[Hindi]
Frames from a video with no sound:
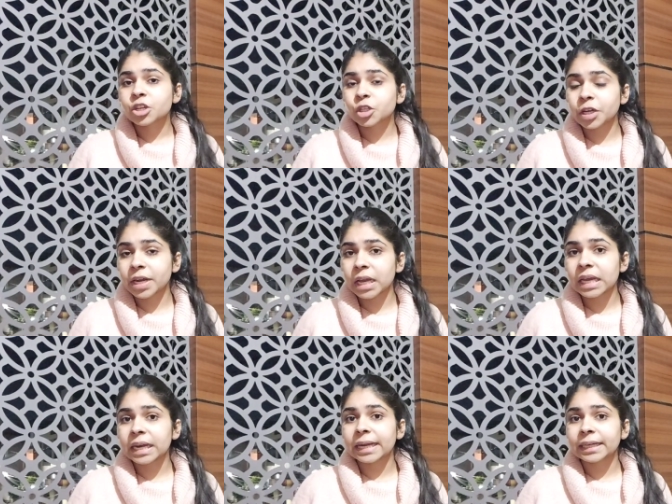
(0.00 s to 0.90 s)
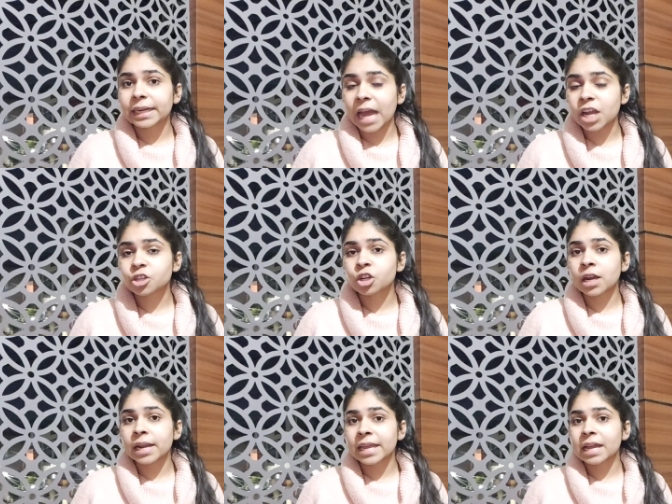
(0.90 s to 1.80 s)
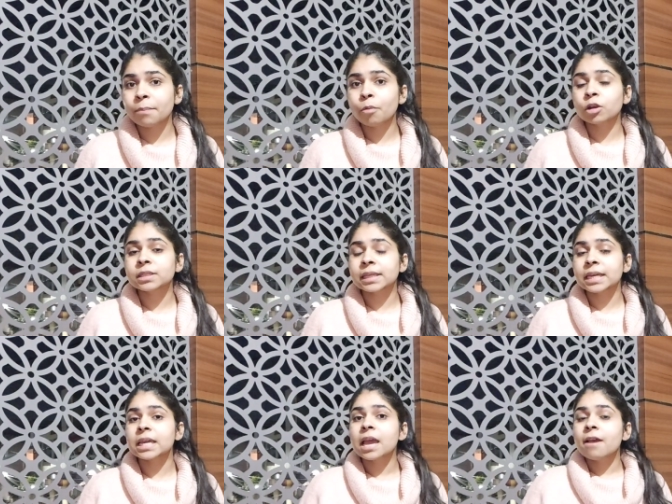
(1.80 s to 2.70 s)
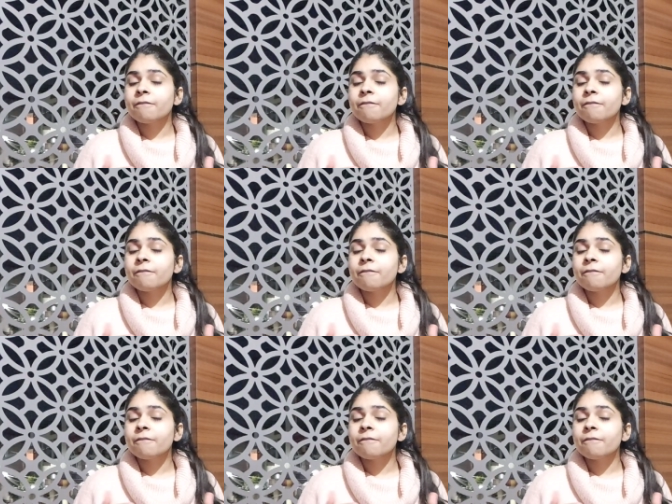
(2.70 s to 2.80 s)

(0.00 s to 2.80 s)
श्रीनगर इंटरनेशनल एयरपोर्ट की